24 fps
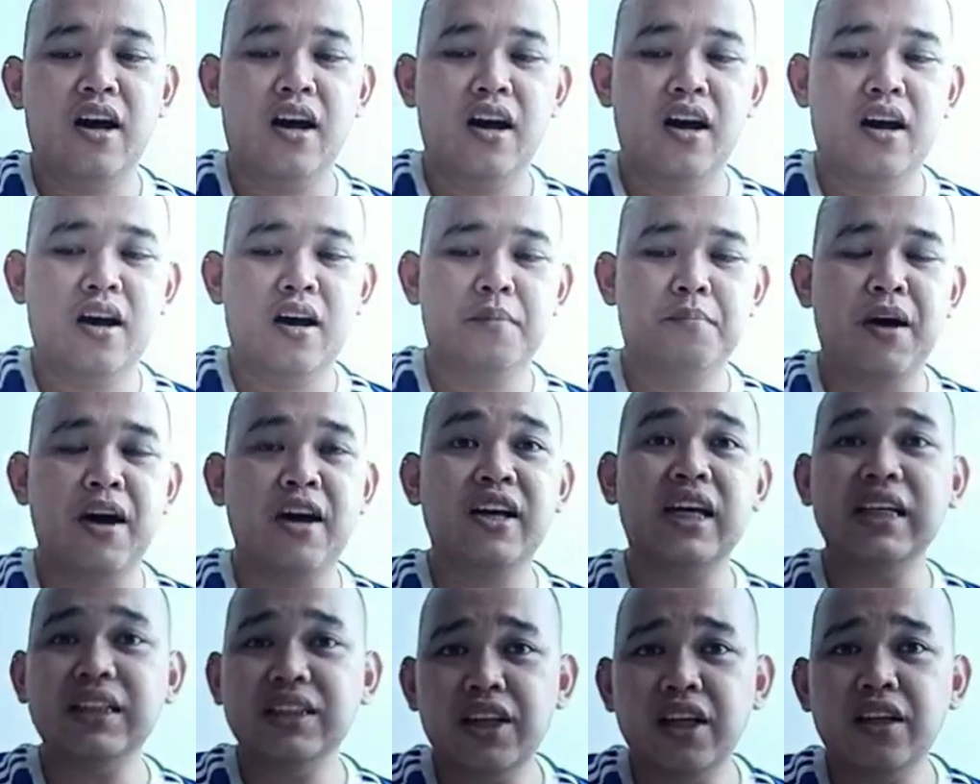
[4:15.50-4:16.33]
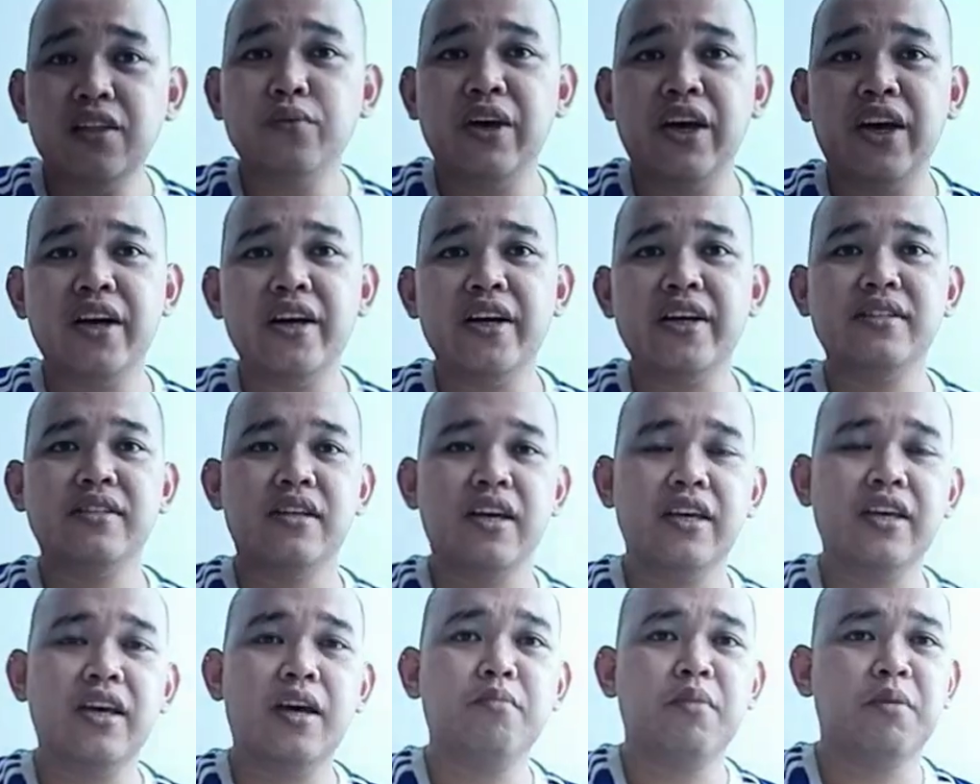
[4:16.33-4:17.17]
uh, pang
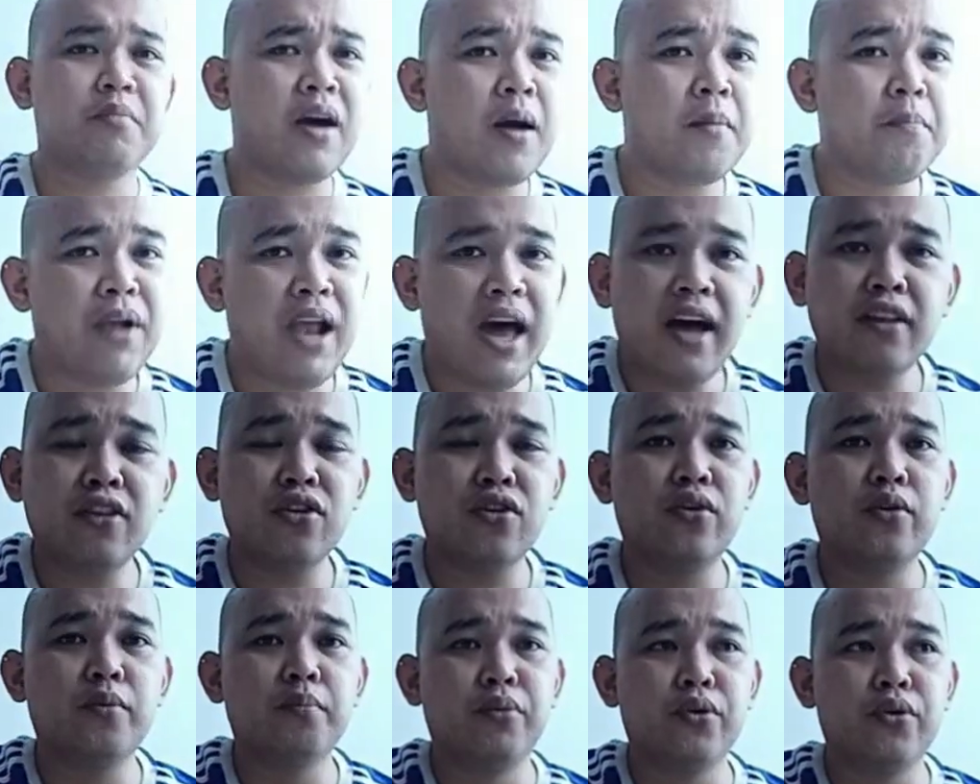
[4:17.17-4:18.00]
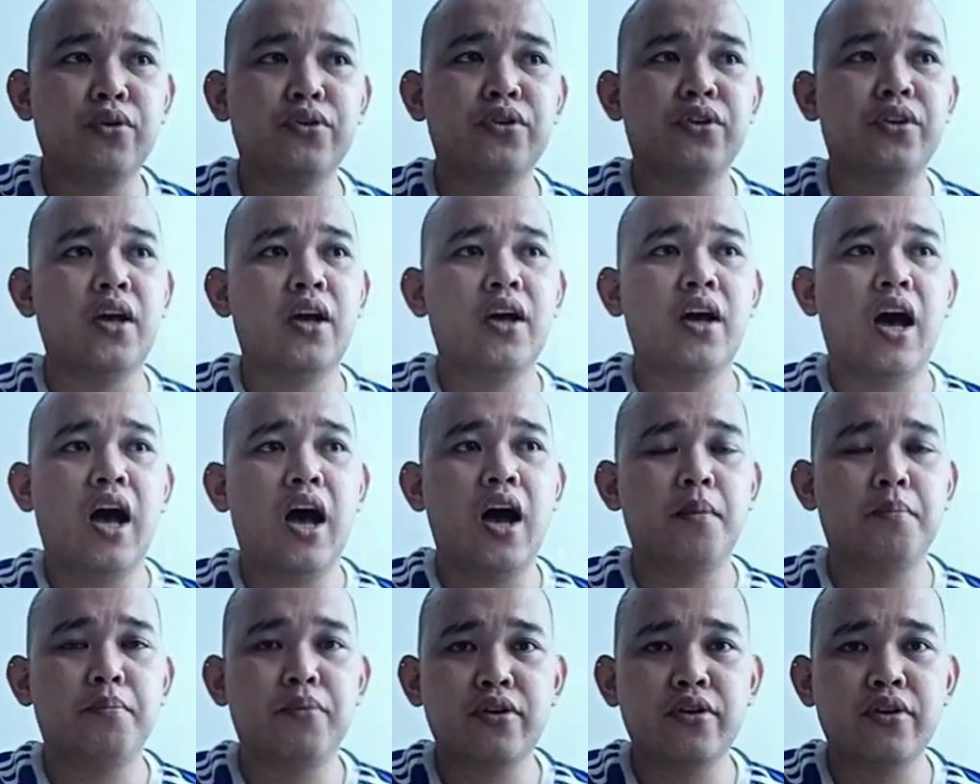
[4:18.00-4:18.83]
kitchenwares, ganyan. May mga plato, both
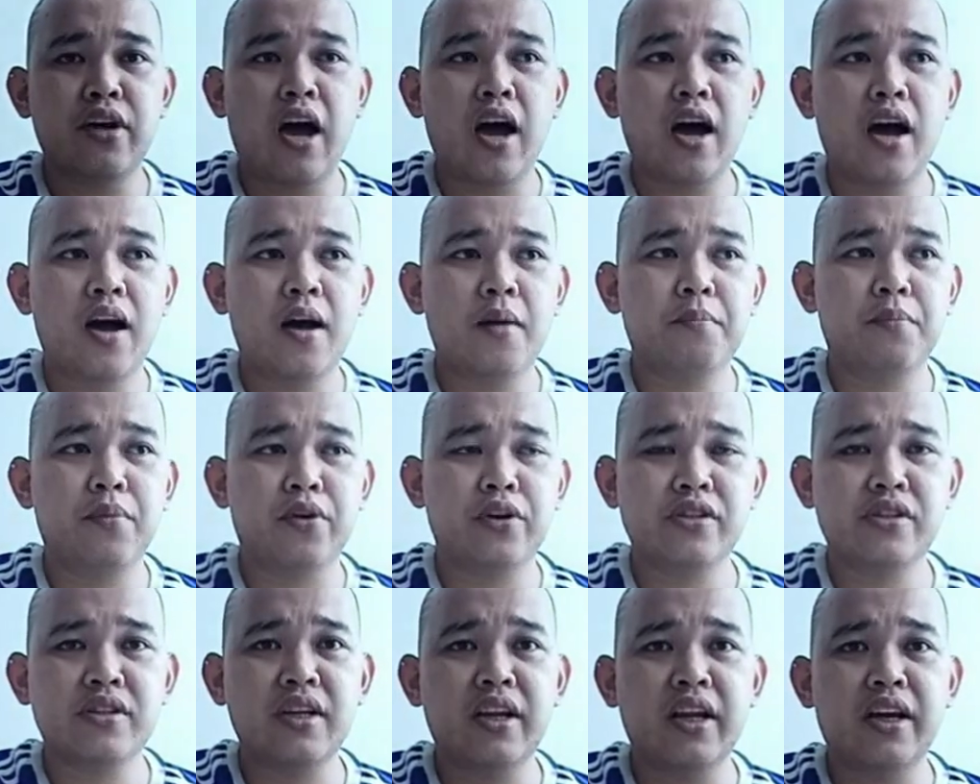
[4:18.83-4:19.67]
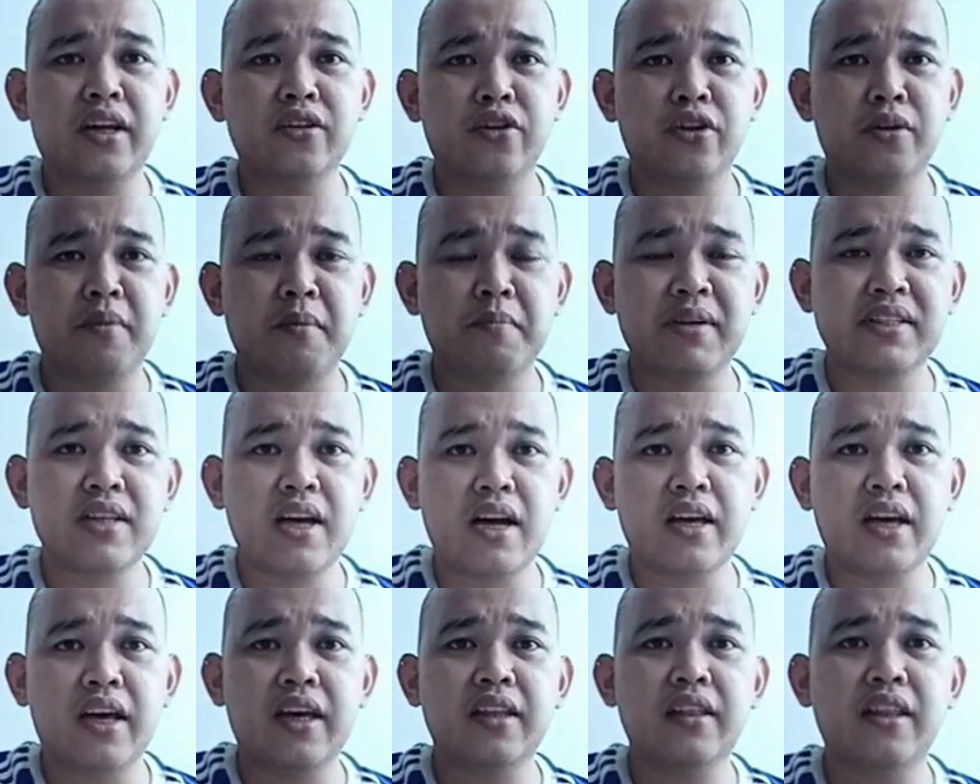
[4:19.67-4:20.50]
ah, uh, por, uh, porcelain or
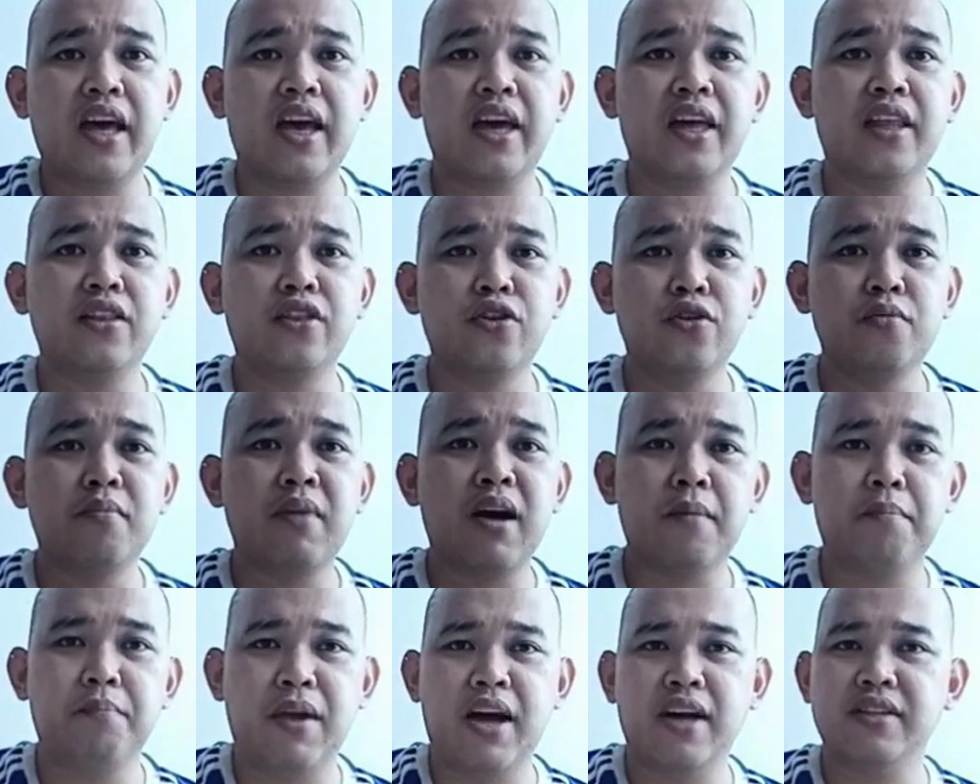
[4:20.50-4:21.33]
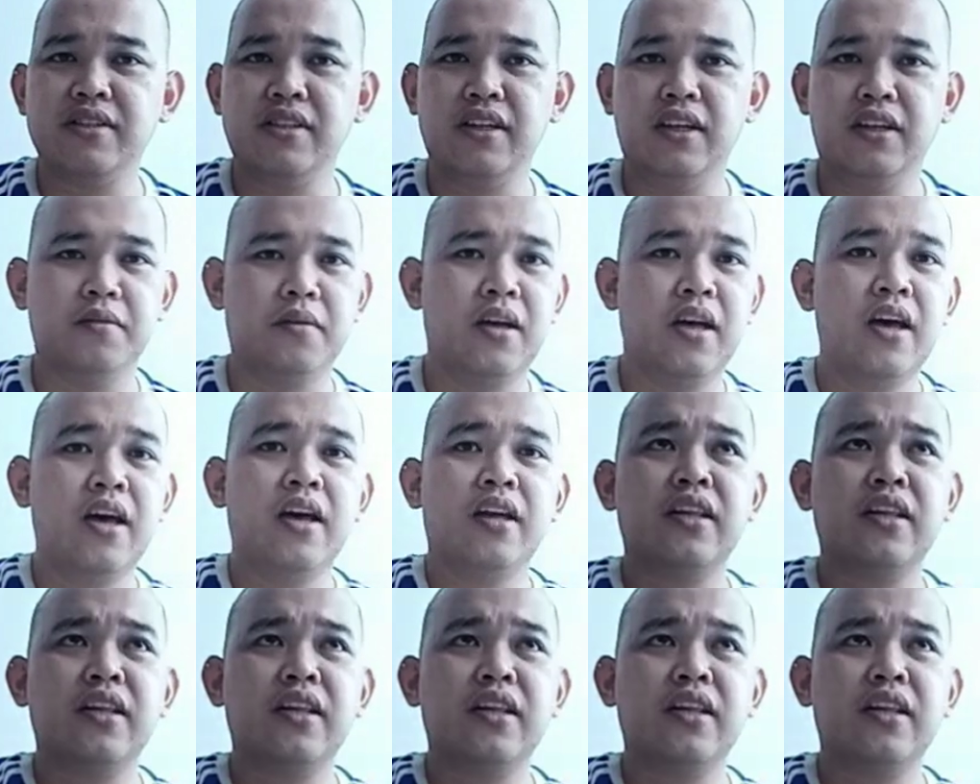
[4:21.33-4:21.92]
babasagin and yung mga plastic.